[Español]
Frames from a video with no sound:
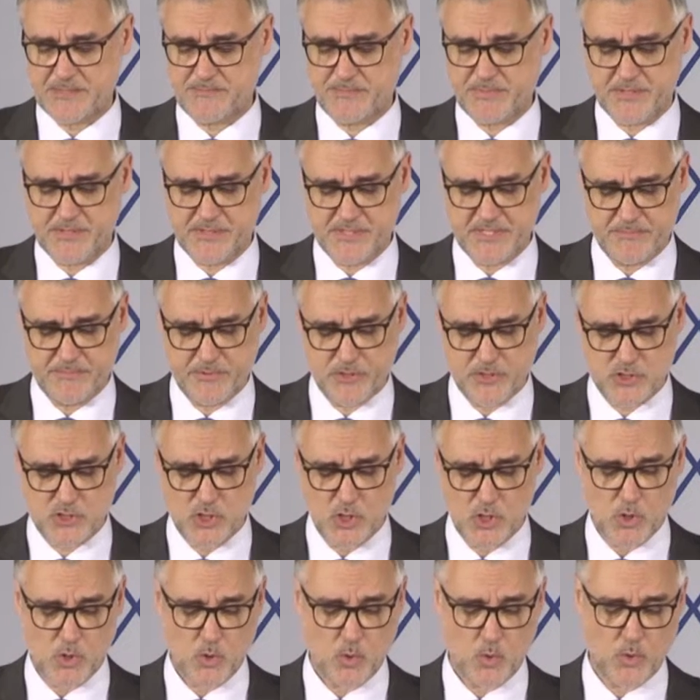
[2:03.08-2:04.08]
de principios
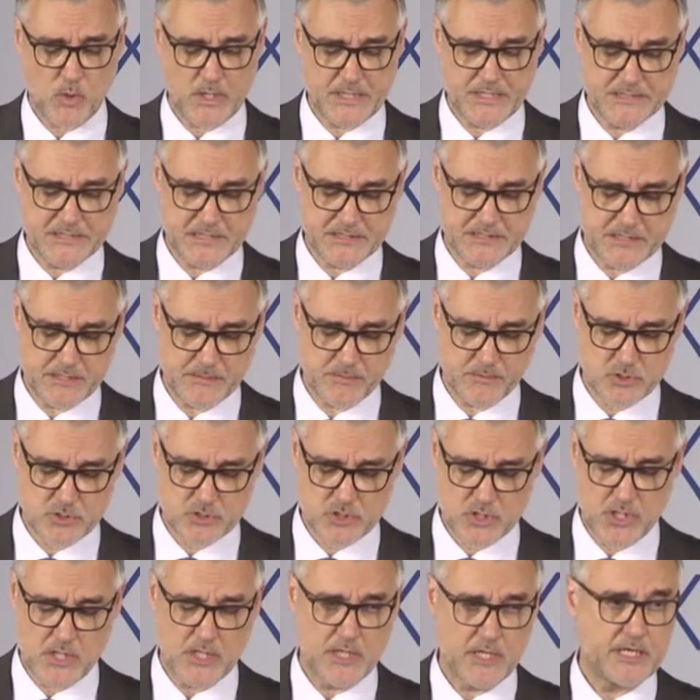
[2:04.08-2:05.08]

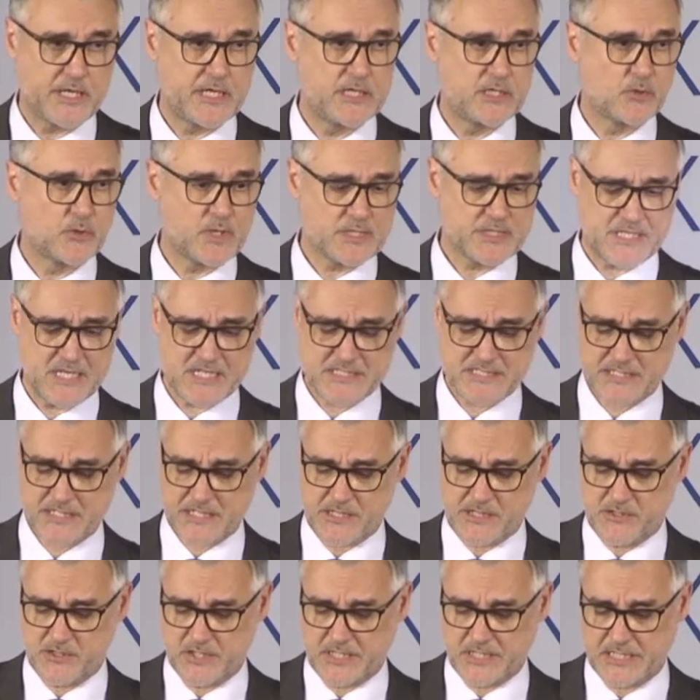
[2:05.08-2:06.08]
cualitativos en lugar de las
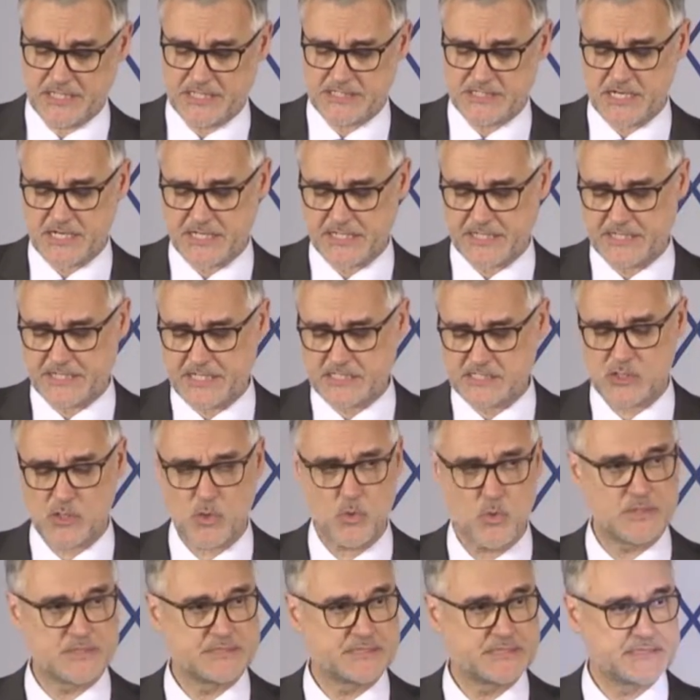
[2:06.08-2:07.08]
tradicionales reglas
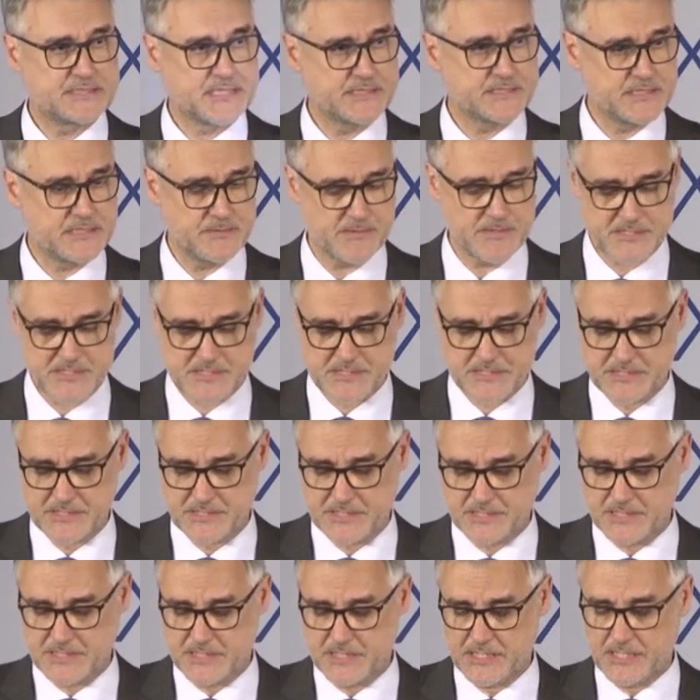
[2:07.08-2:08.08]
cuantitativas,
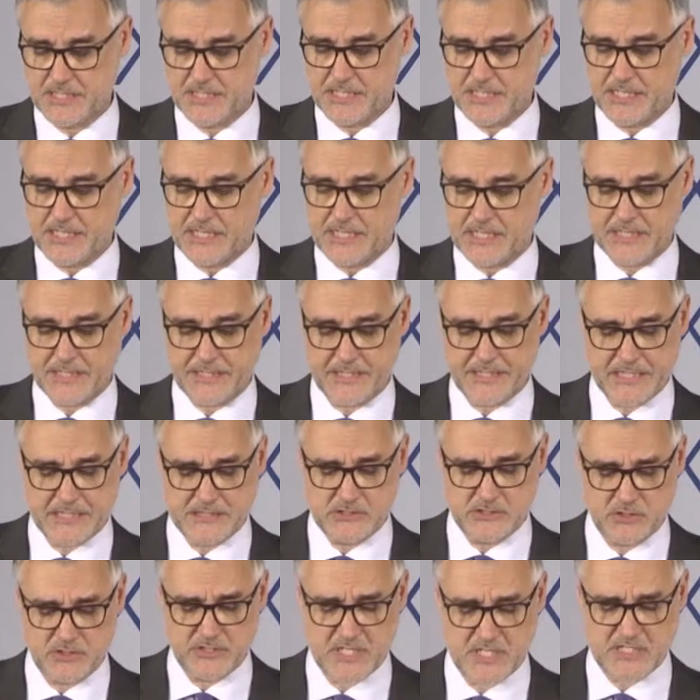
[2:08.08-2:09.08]

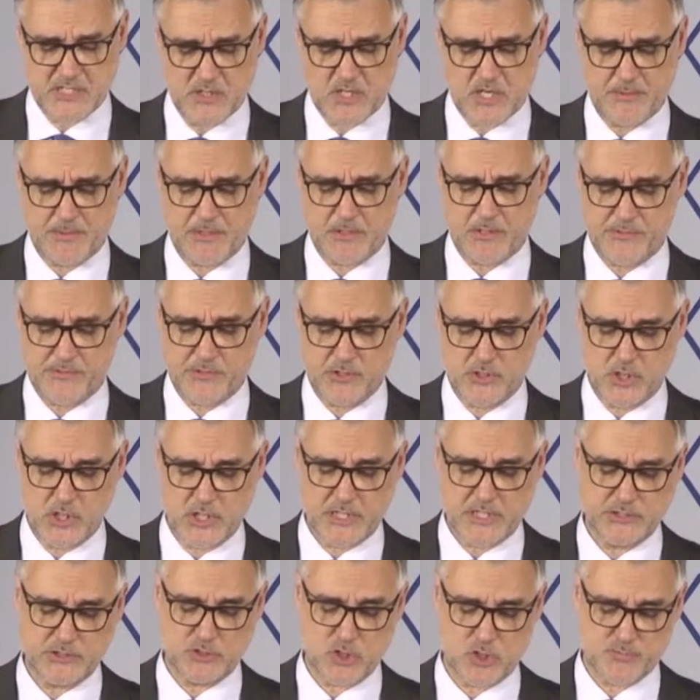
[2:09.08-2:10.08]
girando desde una evaluación
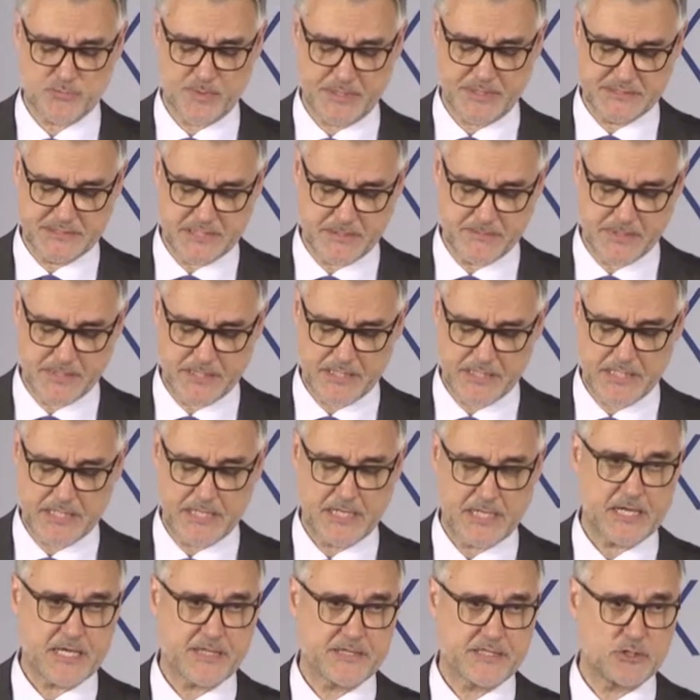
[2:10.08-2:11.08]
retrospectiva
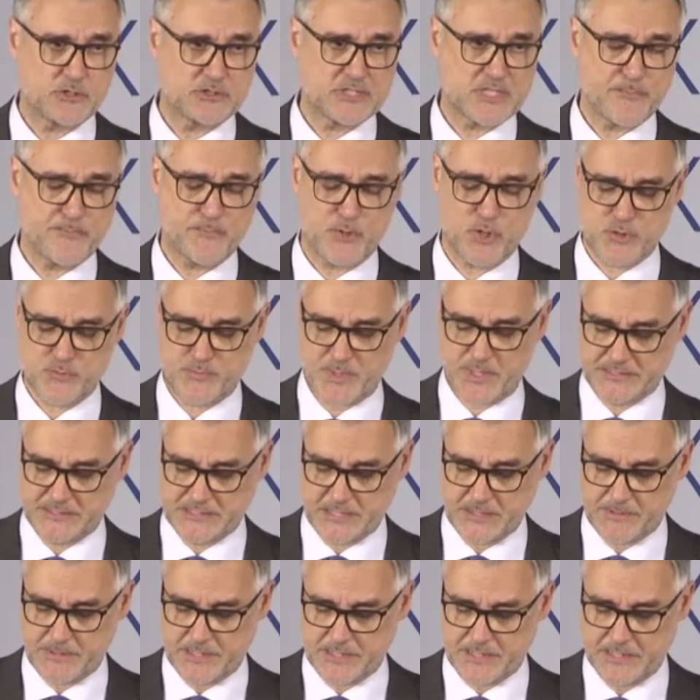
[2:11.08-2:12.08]
hacia otra
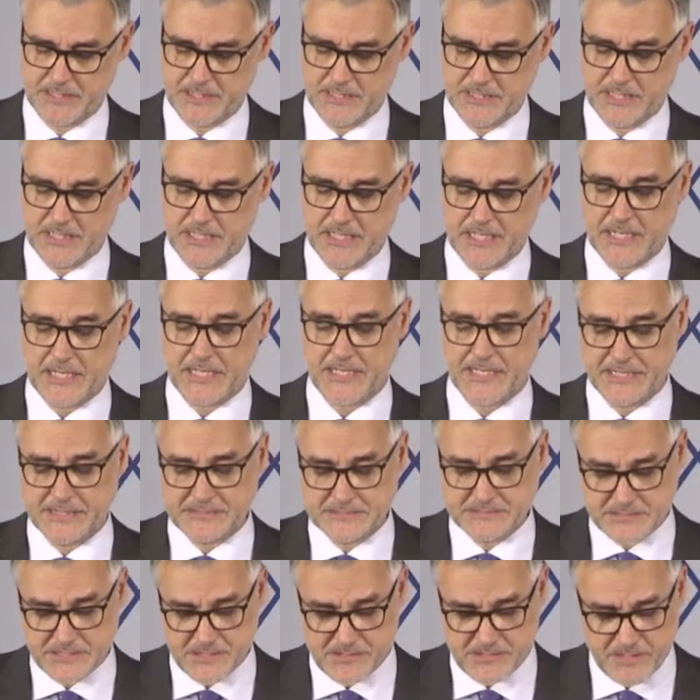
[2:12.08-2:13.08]
prospectiva, que
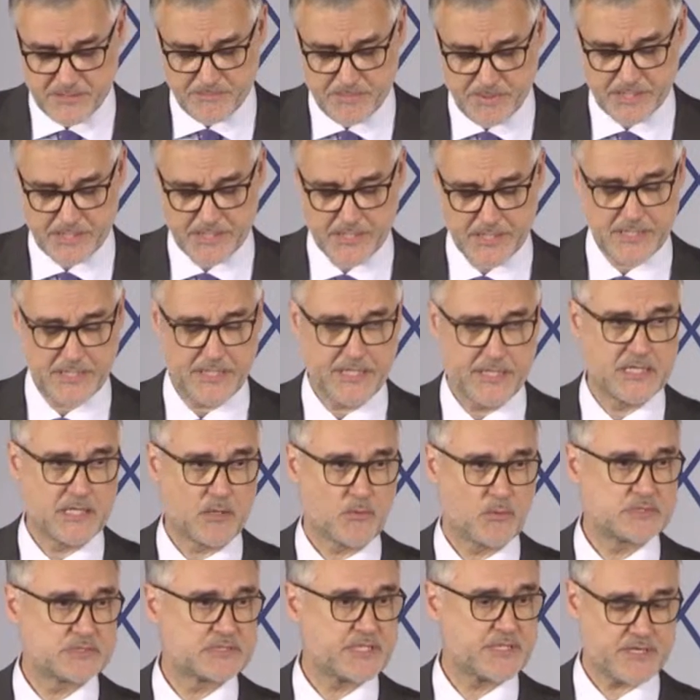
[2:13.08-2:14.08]
anticipe en la
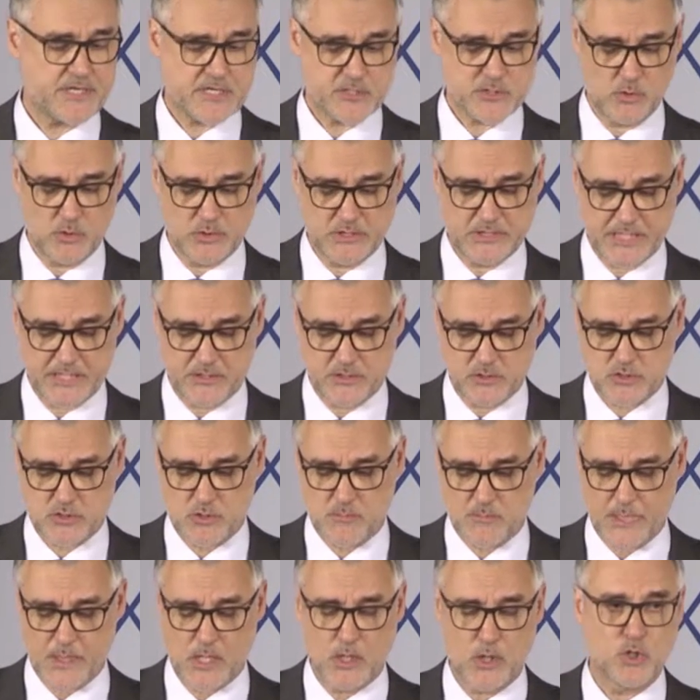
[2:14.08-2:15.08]
cuenta de resultados
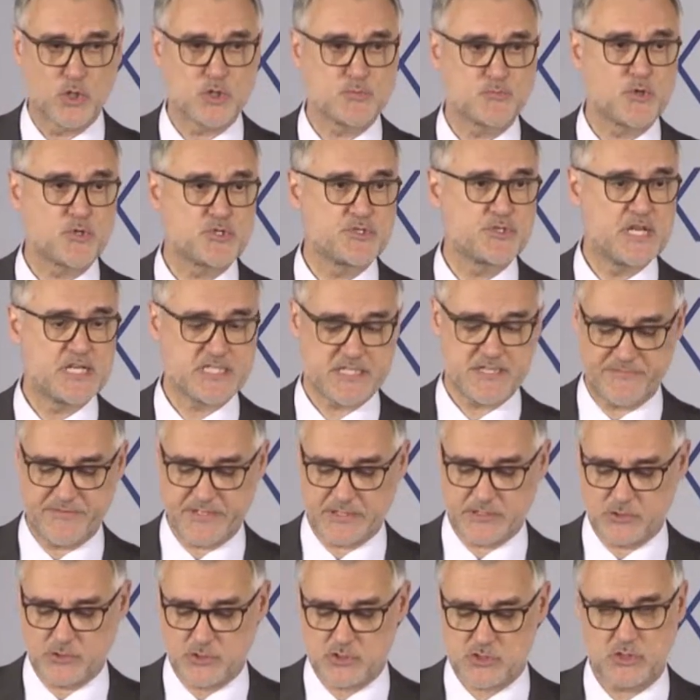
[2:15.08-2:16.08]
los posibles
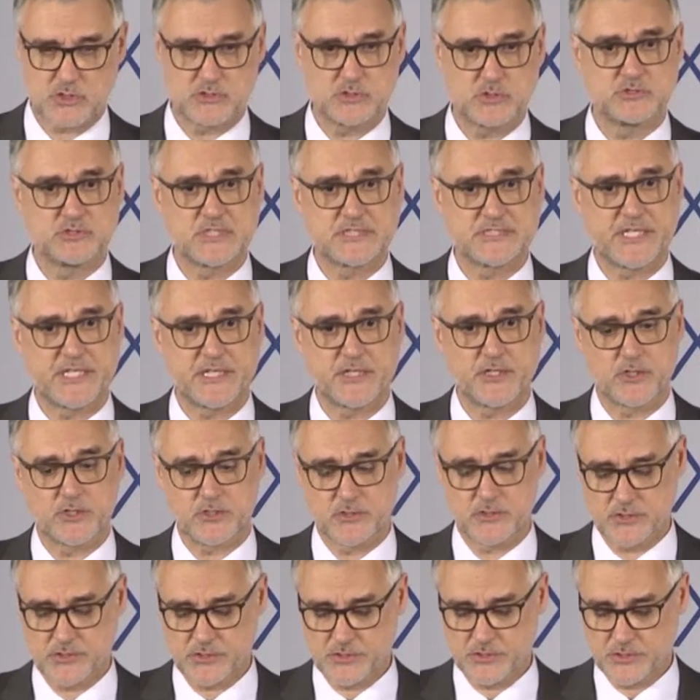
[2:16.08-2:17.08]
efectos de un
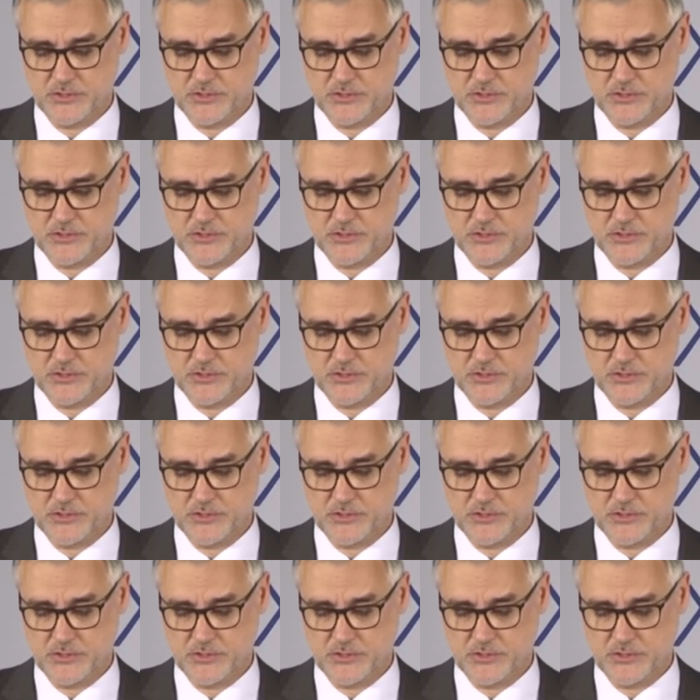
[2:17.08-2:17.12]
deterioro,